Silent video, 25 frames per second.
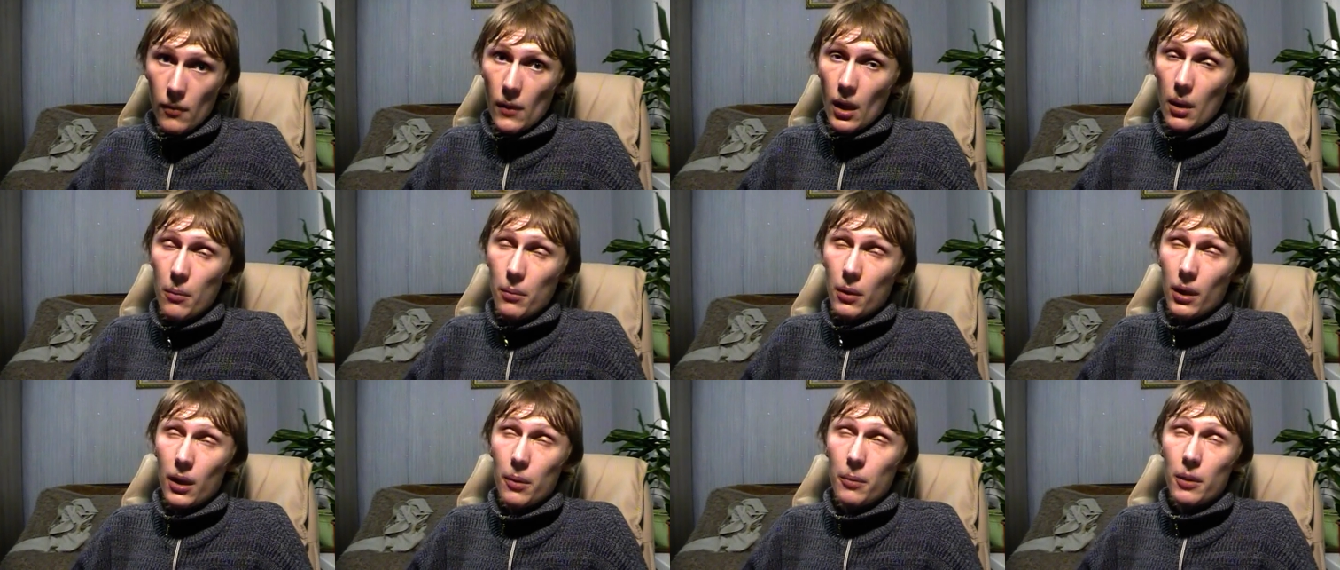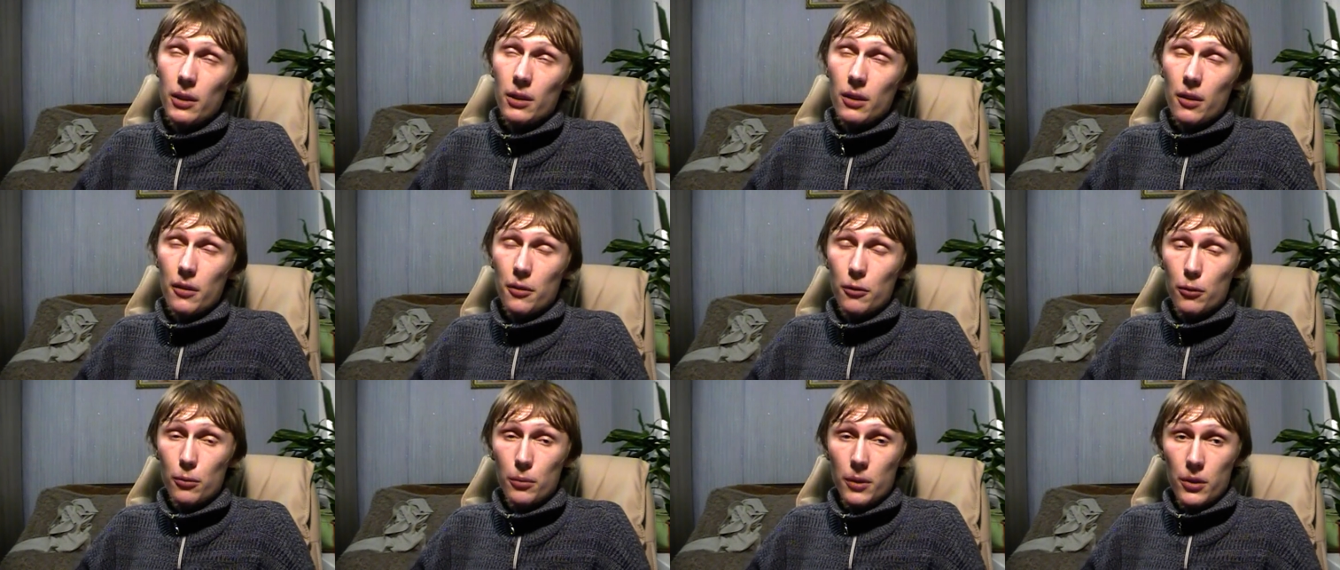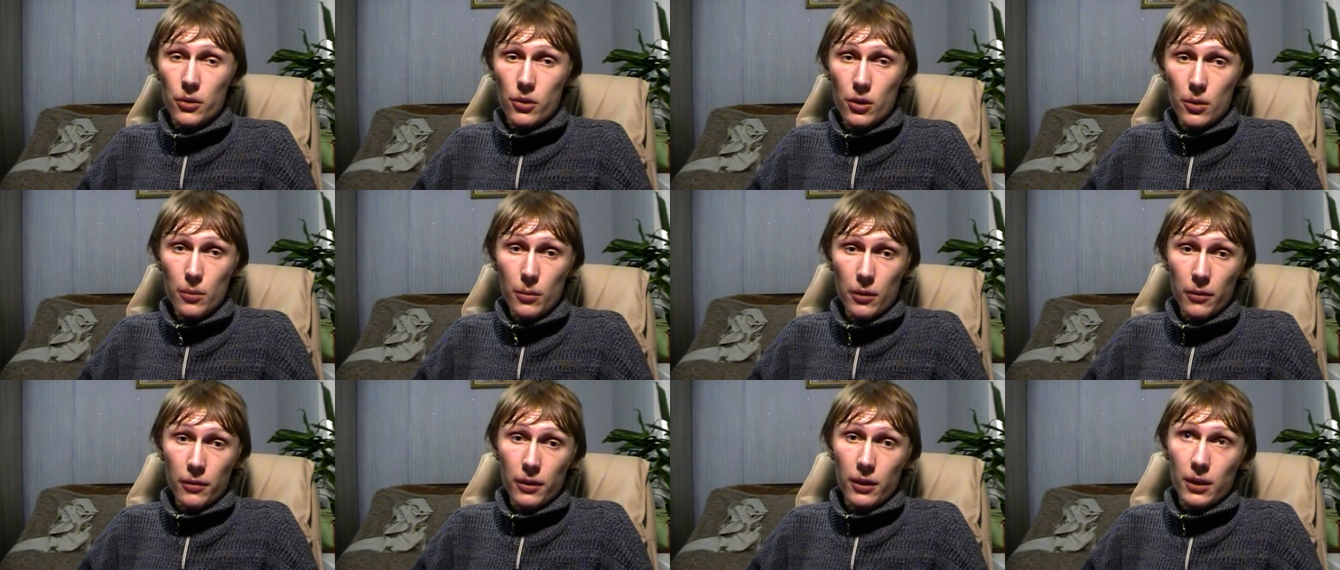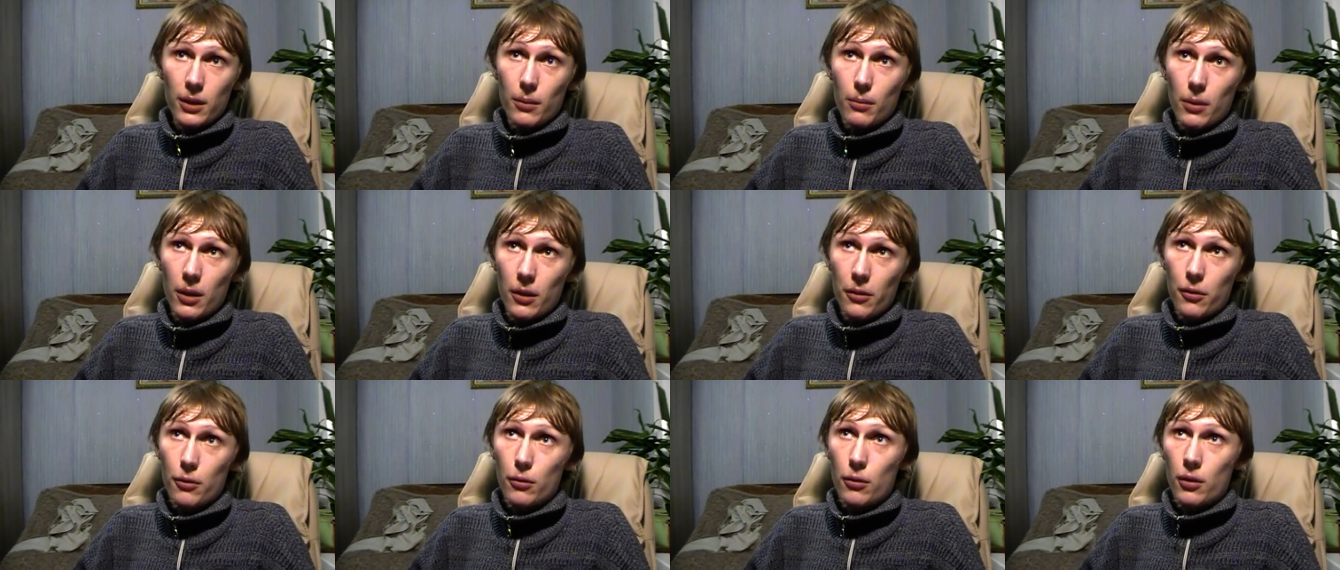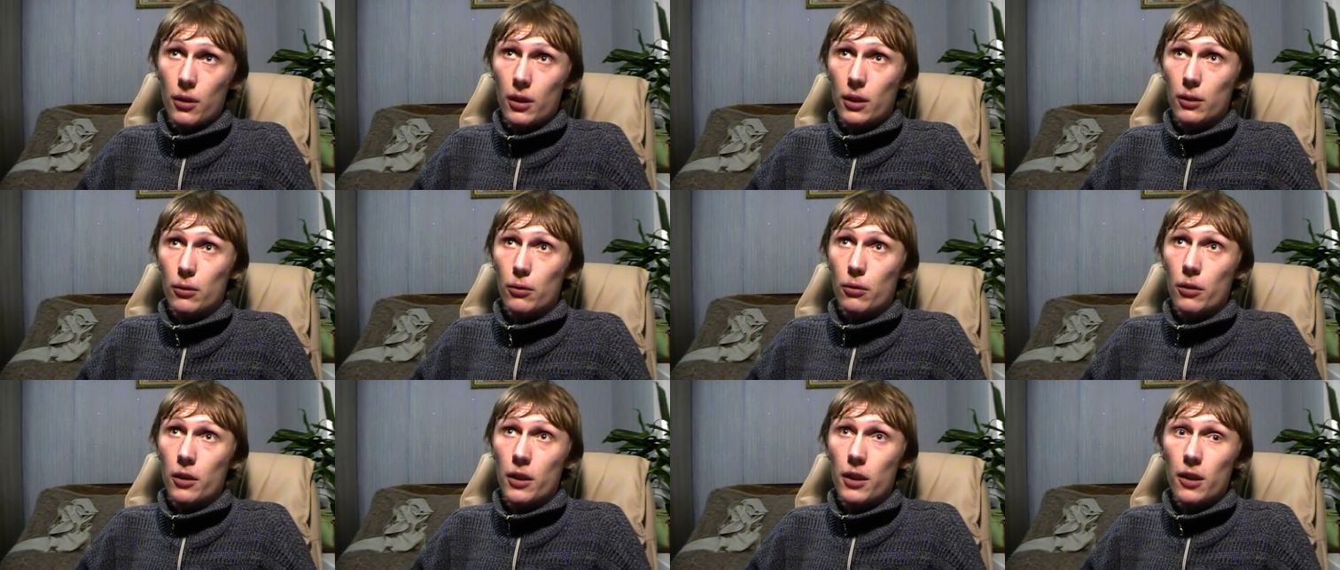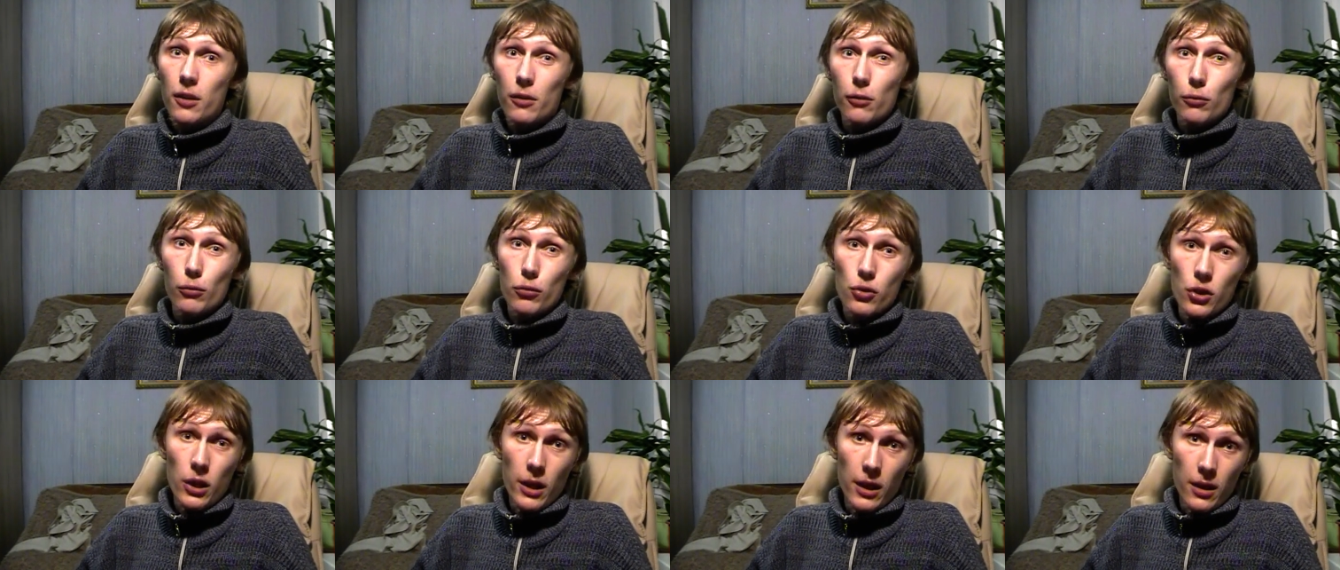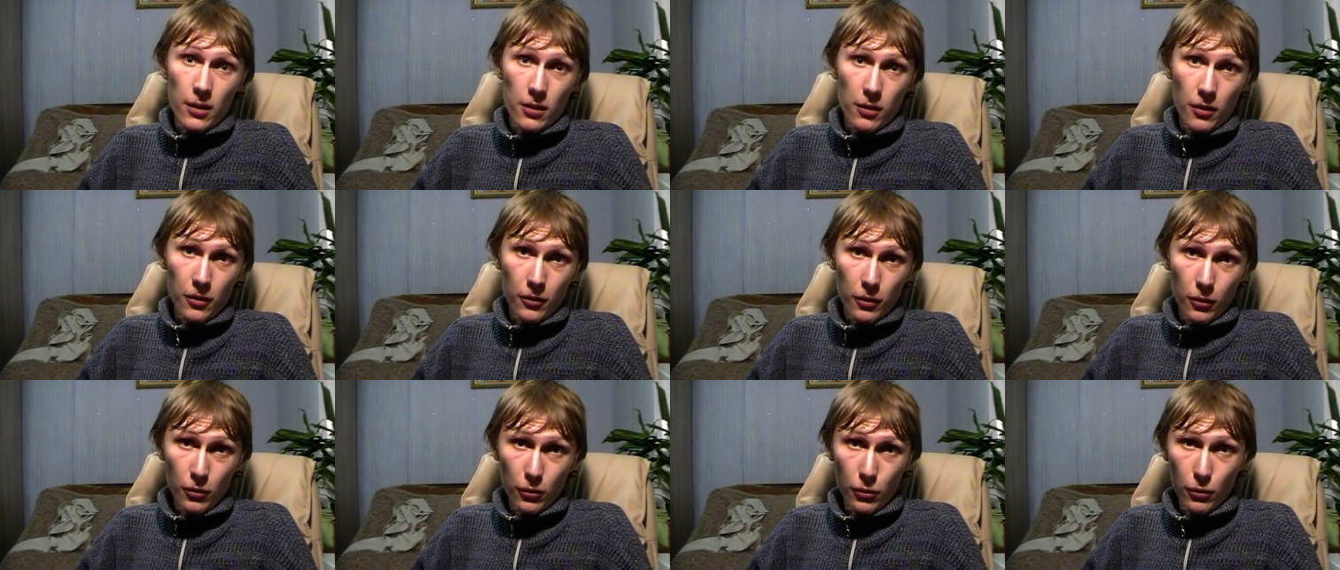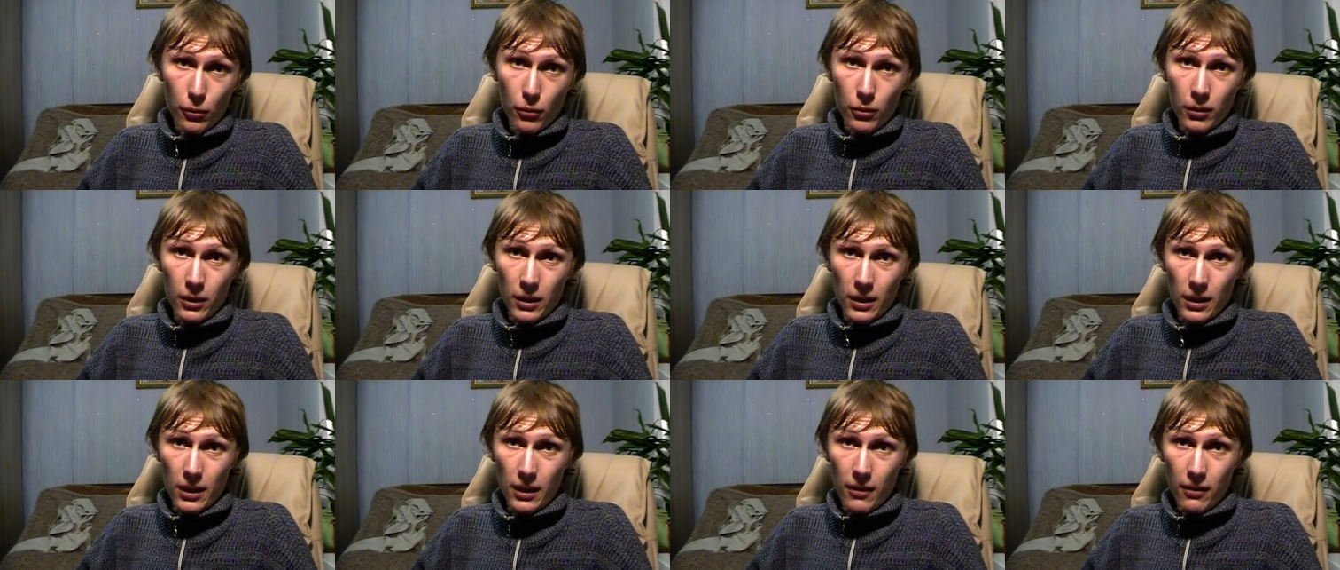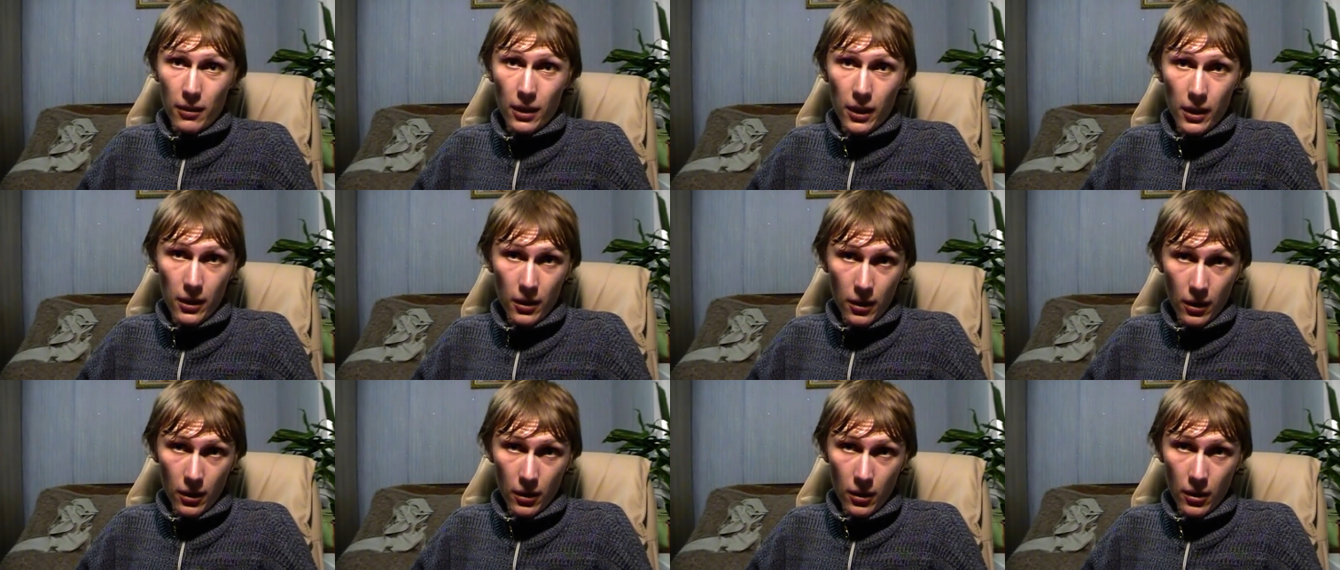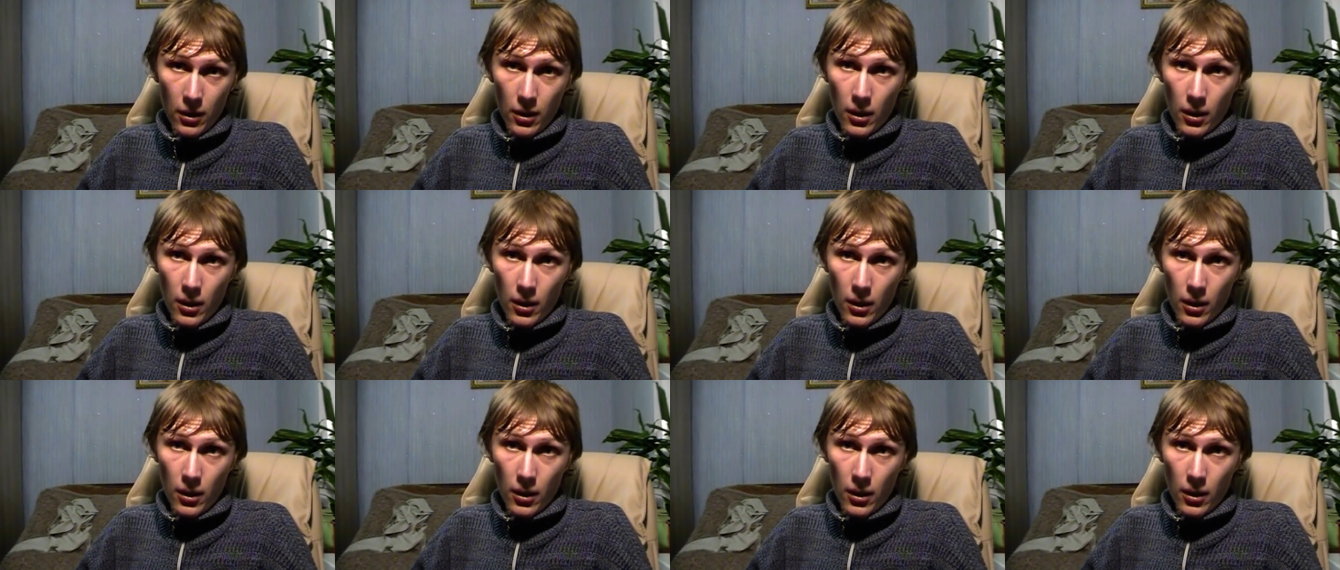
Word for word: Магомед Расул Маджимов – это боксер, который изучает дистанционное давление,